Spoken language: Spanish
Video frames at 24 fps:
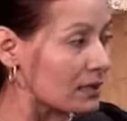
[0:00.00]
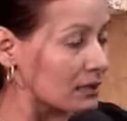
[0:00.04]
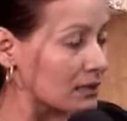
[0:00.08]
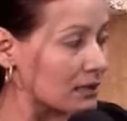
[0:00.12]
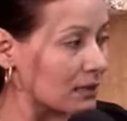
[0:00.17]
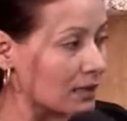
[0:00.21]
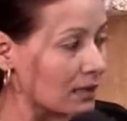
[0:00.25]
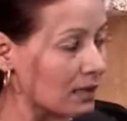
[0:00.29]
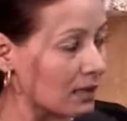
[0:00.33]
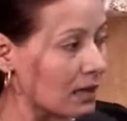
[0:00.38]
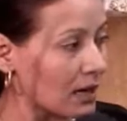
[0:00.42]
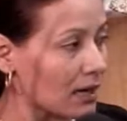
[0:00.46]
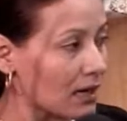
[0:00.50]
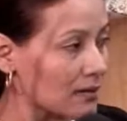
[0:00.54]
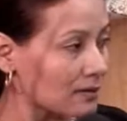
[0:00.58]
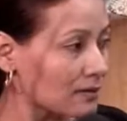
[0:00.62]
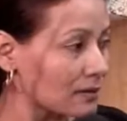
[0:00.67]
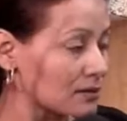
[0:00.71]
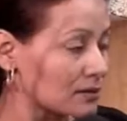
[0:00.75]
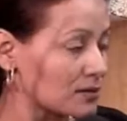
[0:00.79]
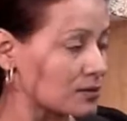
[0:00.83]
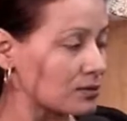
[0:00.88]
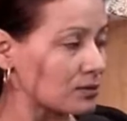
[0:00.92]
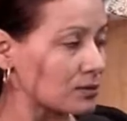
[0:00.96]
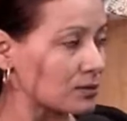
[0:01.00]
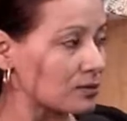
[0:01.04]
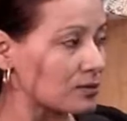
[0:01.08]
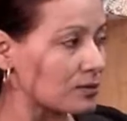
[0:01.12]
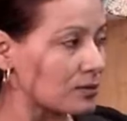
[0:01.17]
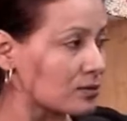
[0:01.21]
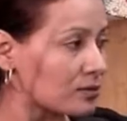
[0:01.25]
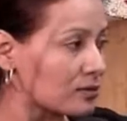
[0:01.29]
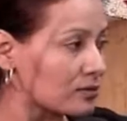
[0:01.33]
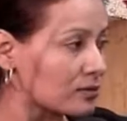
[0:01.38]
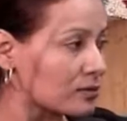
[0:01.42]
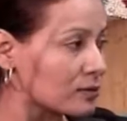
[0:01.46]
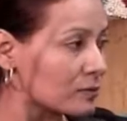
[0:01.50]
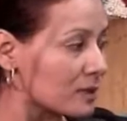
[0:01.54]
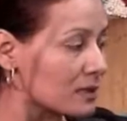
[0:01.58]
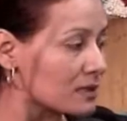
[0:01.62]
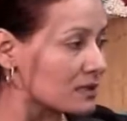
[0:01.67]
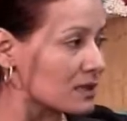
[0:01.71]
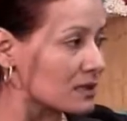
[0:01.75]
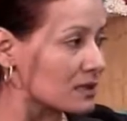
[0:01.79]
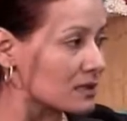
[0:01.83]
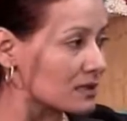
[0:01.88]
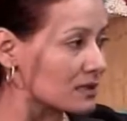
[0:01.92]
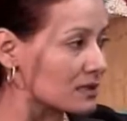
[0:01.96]
tener la recepción de todos esos
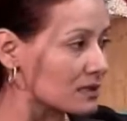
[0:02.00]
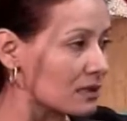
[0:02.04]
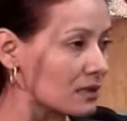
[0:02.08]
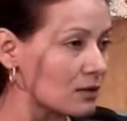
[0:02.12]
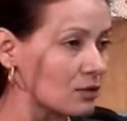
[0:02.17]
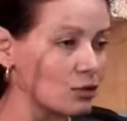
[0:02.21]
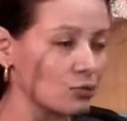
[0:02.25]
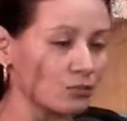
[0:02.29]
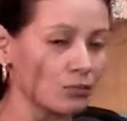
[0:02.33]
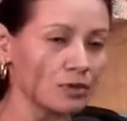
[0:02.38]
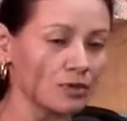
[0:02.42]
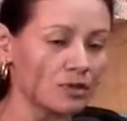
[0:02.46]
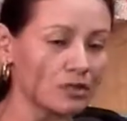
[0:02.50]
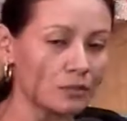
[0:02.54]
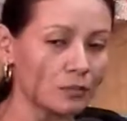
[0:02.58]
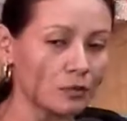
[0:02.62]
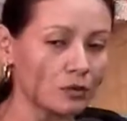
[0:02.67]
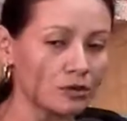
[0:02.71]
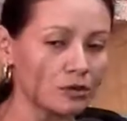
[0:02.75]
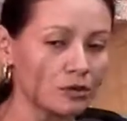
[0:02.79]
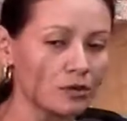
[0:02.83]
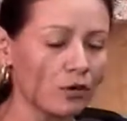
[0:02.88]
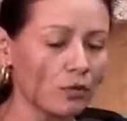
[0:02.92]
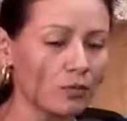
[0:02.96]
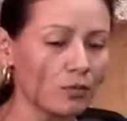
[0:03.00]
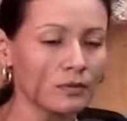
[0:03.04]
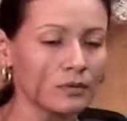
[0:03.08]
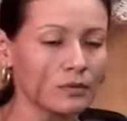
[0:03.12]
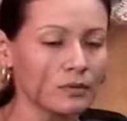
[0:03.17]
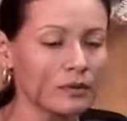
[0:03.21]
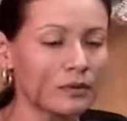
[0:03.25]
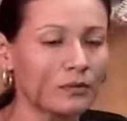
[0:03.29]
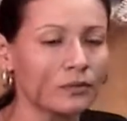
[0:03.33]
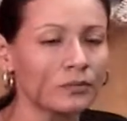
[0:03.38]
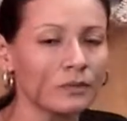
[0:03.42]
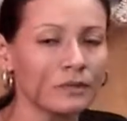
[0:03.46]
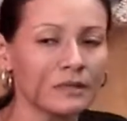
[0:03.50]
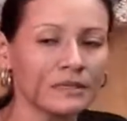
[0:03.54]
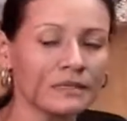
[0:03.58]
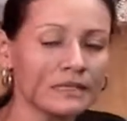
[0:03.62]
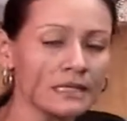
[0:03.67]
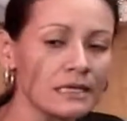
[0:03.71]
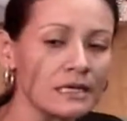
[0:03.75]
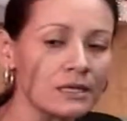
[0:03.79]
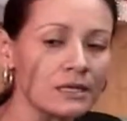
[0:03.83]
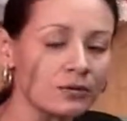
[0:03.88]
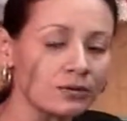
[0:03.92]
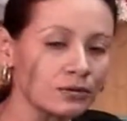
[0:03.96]
pacientes de los municipios
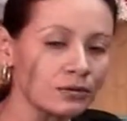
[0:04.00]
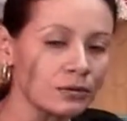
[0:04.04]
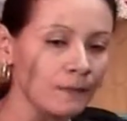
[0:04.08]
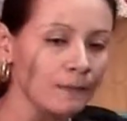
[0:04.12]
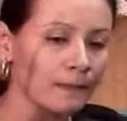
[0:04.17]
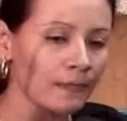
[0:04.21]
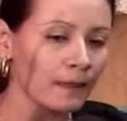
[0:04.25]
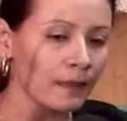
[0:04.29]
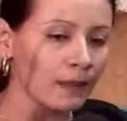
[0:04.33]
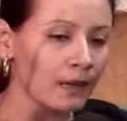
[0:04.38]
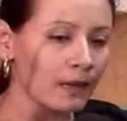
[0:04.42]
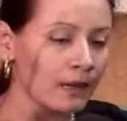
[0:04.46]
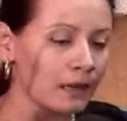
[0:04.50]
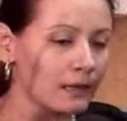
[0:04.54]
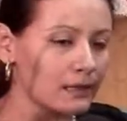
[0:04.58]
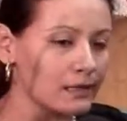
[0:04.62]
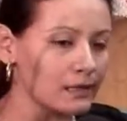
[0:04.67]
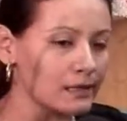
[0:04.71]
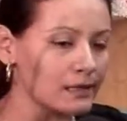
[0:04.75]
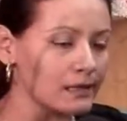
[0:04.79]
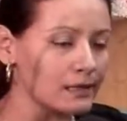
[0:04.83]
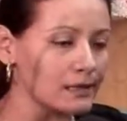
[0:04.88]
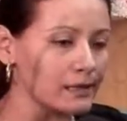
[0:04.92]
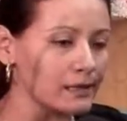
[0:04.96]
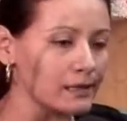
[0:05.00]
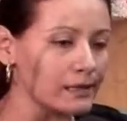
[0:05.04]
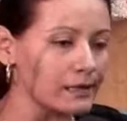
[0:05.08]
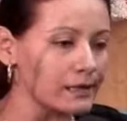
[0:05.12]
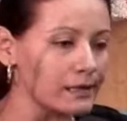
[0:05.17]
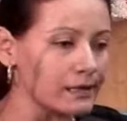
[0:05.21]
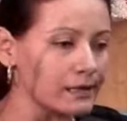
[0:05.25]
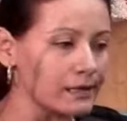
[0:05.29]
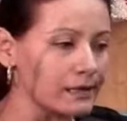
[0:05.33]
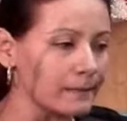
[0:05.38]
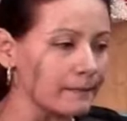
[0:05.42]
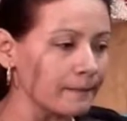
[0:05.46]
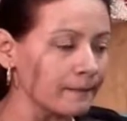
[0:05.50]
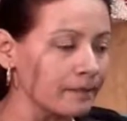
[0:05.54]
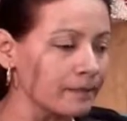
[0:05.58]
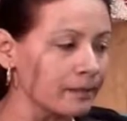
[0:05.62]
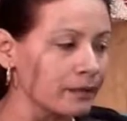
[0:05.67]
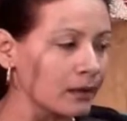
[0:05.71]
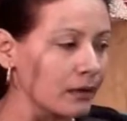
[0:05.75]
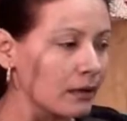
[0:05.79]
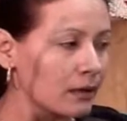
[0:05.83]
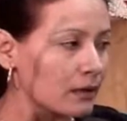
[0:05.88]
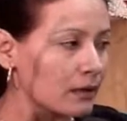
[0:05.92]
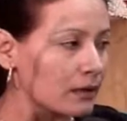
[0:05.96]
circunvecinos y
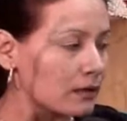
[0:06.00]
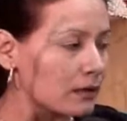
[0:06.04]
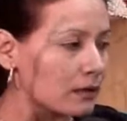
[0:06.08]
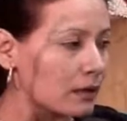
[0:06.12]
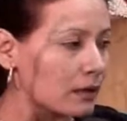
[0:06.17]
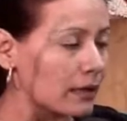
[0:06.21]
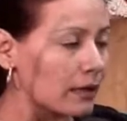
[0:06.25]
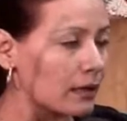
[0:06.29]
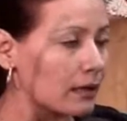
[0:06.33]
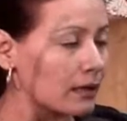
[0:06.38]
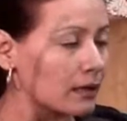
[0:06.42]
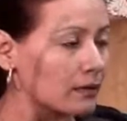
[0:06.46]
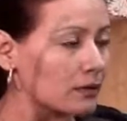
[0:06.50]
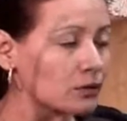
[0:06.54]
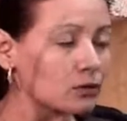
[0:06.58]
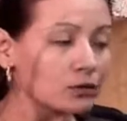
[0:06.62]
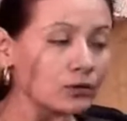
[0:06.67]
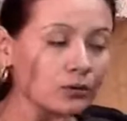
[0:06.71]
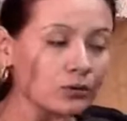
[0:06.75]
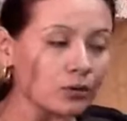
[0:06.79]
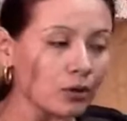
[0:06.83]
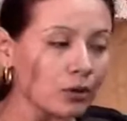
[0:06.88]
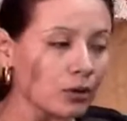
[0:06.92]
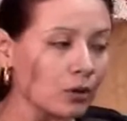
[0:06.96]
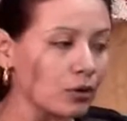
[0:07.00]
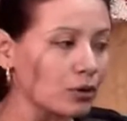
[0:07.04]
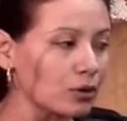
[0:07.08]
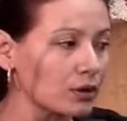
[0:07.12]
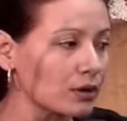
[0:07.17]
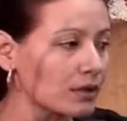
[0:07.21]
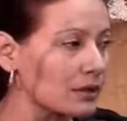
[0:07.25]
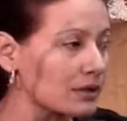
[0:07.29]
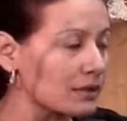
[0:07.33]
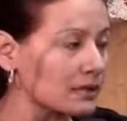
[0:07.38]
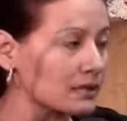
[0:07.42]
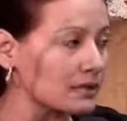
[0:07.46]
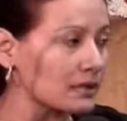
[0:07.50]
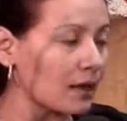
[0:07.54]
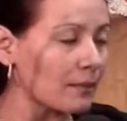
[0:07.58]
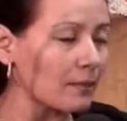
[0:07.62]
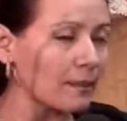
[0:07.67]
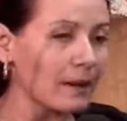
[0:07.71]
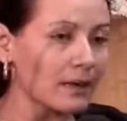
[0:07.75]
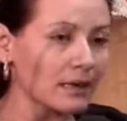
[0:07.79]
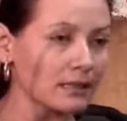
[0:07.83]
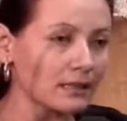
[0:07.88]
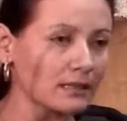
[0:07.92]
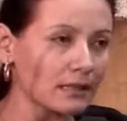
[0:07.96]
eh, todo lo que es la
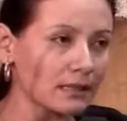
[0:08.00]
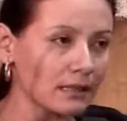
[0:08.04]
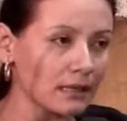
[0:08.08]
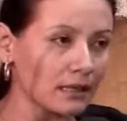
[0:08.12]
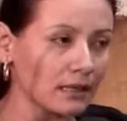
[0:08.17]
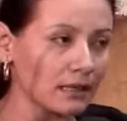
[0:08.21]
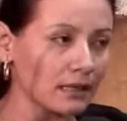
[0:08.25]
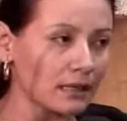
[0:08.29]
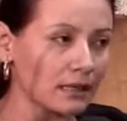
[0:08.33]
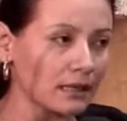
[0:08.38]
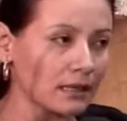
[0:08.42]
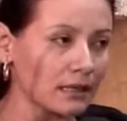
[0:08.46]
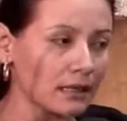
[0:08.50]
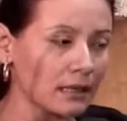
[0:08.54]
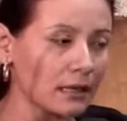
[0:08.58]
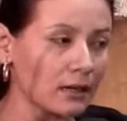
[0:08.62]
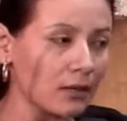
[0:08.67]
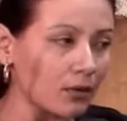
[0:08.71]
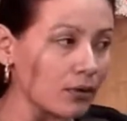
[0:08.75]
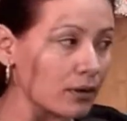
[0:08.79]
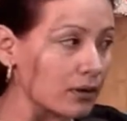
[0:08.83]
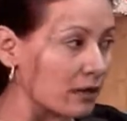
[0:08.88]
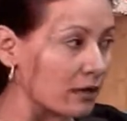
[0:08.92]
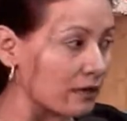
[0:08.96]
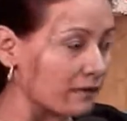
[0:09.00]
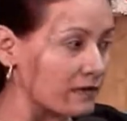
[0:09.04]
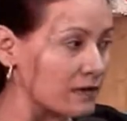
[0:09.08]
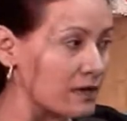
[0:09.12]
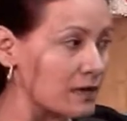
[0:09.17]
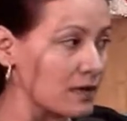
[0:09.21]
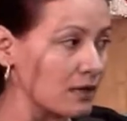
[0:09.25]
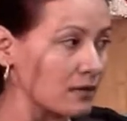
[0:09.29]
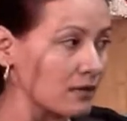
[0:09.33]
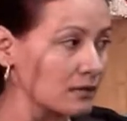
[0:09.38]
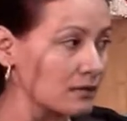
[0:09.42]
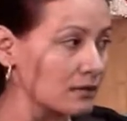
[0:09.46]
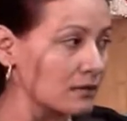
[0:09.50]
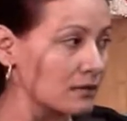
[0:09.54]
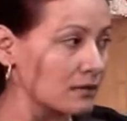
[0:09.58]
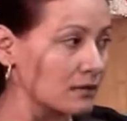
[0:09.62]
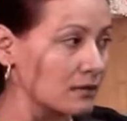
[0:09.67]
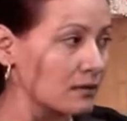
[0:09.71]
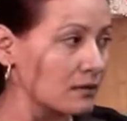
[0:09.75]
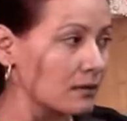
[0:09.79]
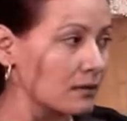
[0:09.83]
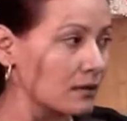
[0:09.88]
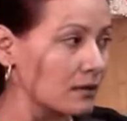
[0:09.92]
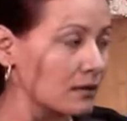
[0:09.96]
parte de ecografías,
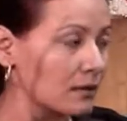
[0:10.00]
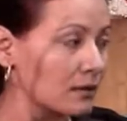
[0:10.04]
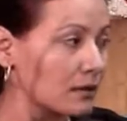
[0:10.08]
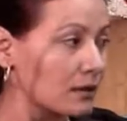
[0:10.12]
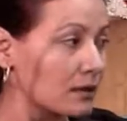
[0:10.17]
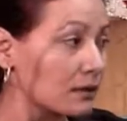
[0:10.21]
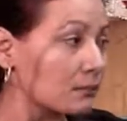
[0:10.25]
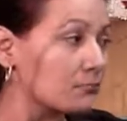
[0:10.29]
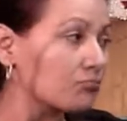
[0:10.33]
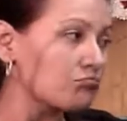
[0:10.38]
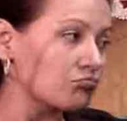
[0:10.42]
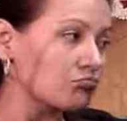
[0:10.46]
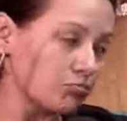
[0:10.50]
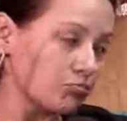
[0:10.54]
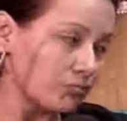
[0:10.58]
eh,